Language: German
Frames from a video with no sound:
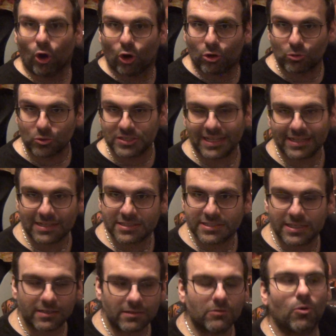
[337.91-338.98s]
Großhändler
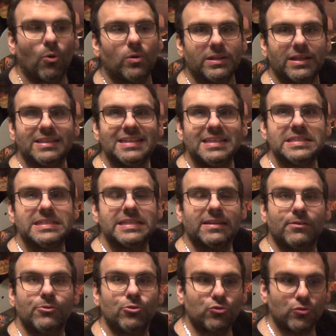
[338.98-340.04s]
sind oder einen riesigen
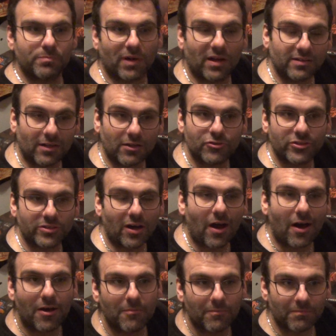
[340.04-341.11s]
YouTube-Kanal schon
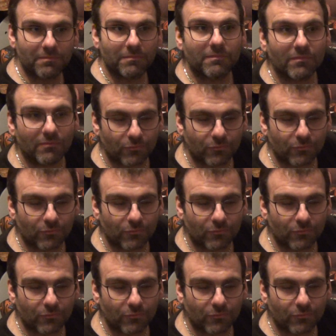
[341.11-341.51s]
haben,